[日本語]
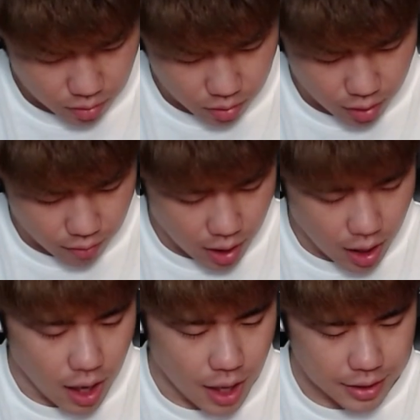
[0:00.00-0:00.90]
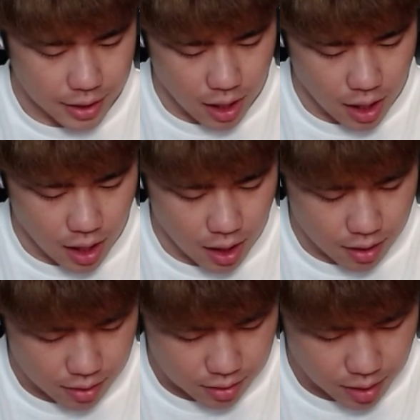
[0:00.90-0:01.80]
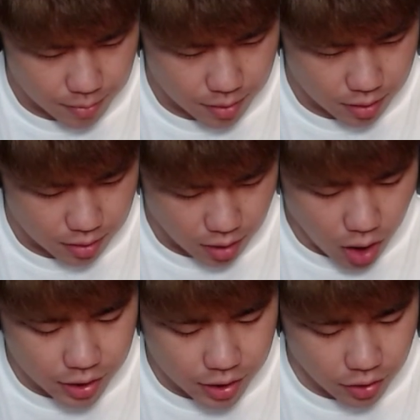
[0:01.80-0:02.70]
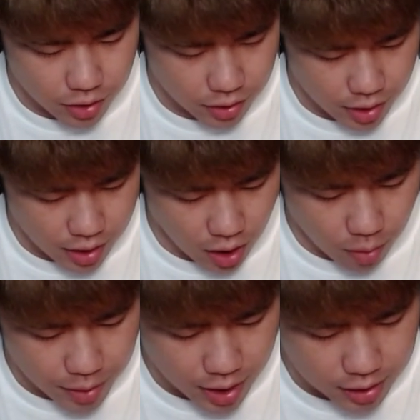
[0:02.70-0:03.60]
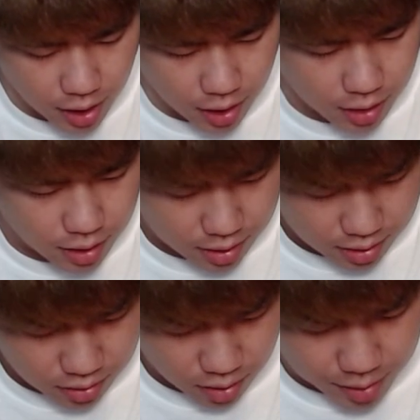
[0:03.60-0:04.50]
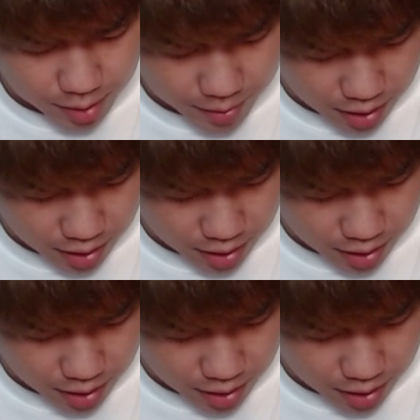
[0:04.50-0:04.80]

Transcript: これは、相手が、多分、オッケーオッケーオッケー、ガゴムレかな。あ、ミニペ